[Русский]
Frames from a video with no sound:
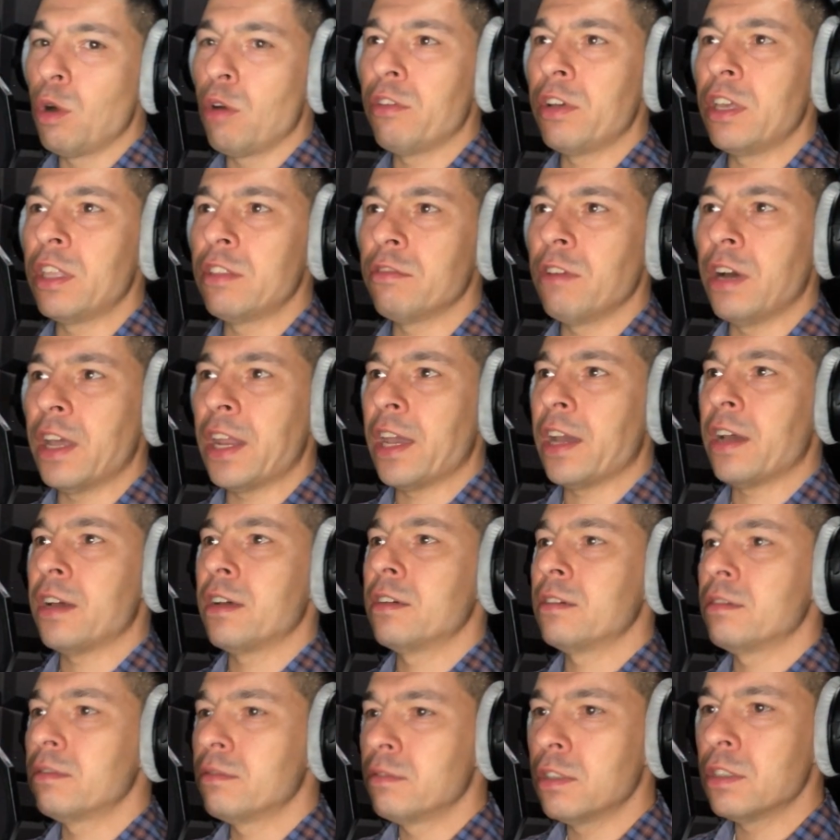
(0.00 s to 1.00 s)
января.
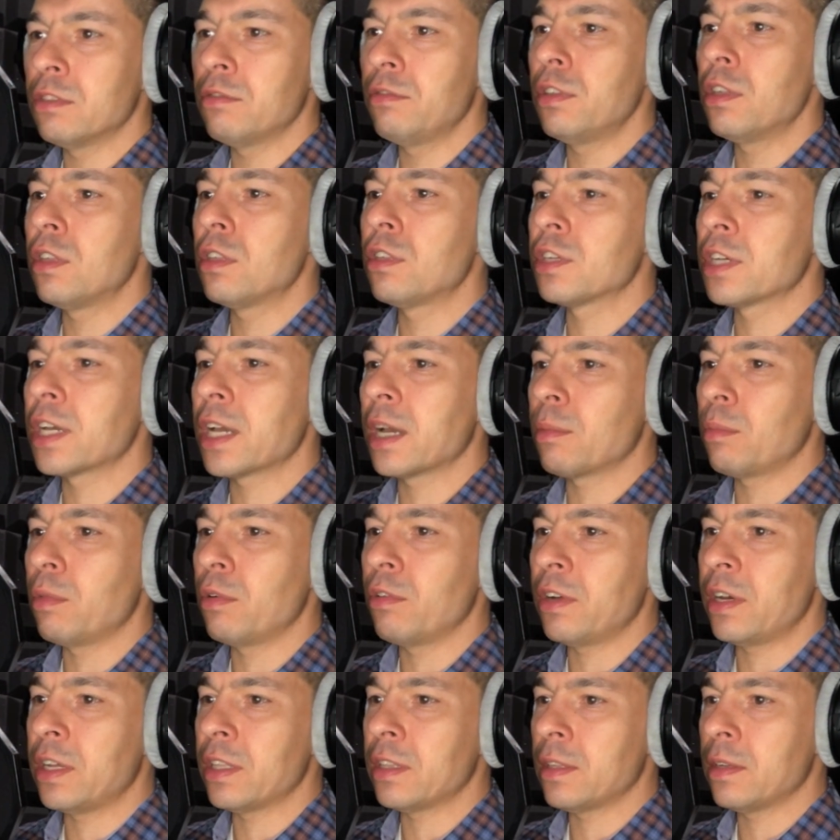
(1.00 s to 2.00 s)
Вот видите, как
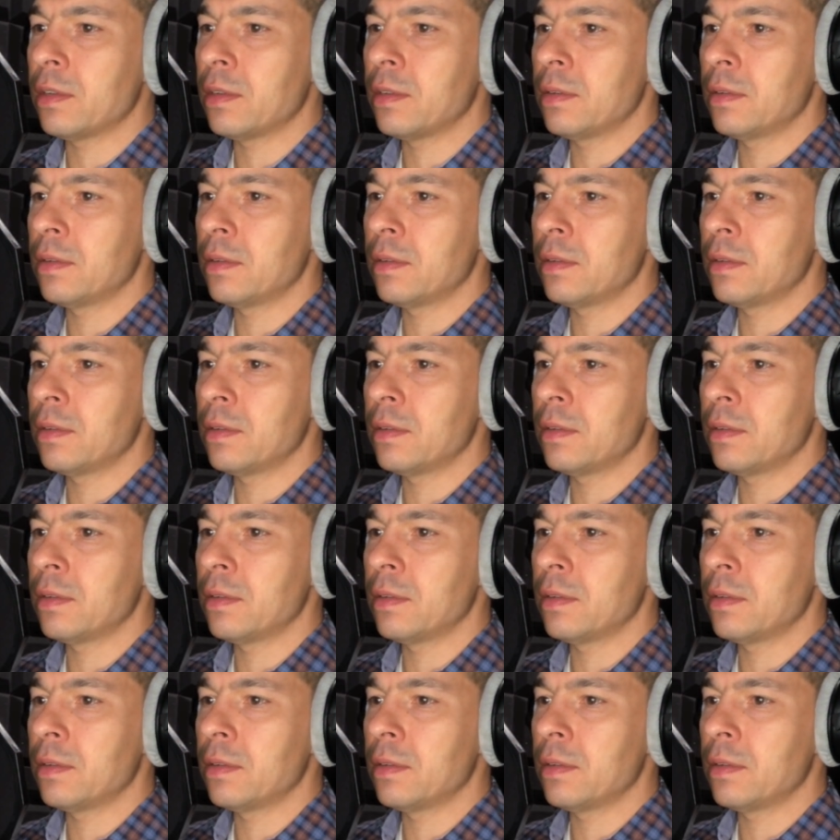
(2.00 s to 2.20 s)
бывает.